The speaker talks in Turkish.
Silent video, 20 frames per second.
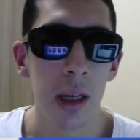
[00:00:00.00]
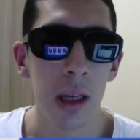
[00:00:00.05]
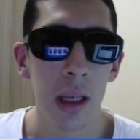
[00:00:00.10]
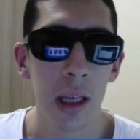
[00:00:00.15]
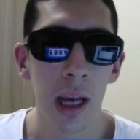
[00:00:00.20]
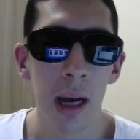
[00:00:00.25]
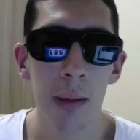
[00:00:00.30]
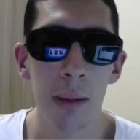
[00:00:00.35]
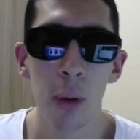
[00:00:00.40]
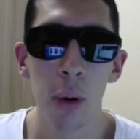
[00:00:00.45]

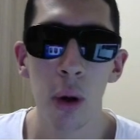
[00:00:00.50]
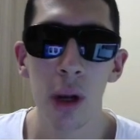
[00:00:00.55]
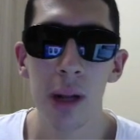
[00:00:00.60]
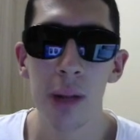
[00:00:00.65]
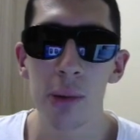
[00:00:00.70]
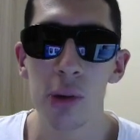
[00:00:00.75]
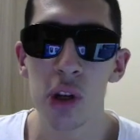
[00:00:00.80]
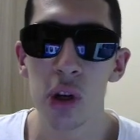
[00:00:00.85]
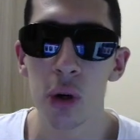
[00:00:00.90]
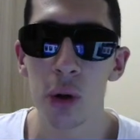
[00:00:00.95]
Yani böyle
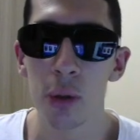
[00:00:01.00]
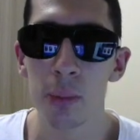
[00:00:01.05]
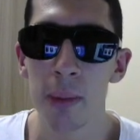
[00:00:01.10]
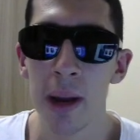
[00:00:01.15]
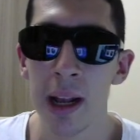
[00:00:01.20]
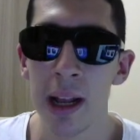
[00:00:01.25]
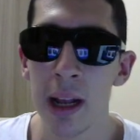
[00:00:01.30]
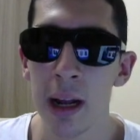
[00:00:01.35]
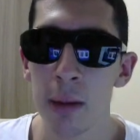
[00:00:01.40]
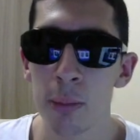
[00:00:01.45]
bir şey yok
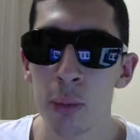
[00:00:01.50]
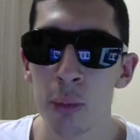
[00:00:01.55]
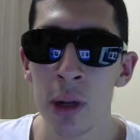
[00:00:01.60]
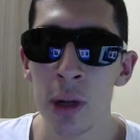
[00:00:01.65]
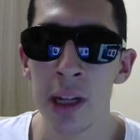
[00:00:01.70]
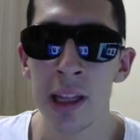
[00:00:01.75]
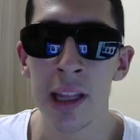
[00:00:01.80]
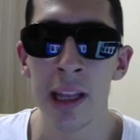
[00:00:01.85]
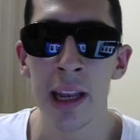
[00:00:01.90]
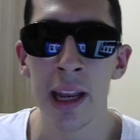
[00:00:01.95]
beyler. Bu
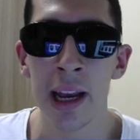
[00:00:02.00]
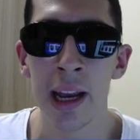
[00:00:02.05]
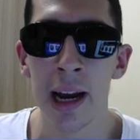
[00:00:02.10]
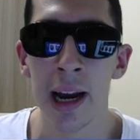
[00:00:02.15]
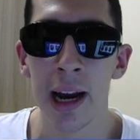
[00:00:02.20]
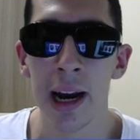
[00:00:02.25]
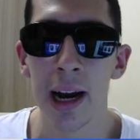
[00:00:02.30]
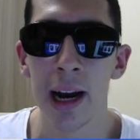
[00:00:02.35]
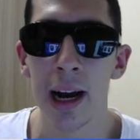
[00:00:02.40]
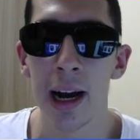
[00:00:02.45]
nedir
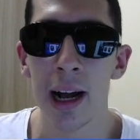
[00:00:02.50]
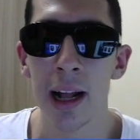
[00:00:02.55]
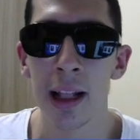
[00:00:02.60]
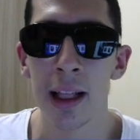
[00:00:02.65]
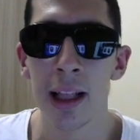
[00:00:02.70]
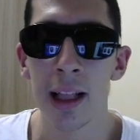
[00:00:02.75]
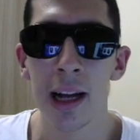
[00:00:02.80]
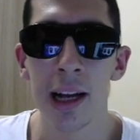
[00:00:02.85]
ya? Allah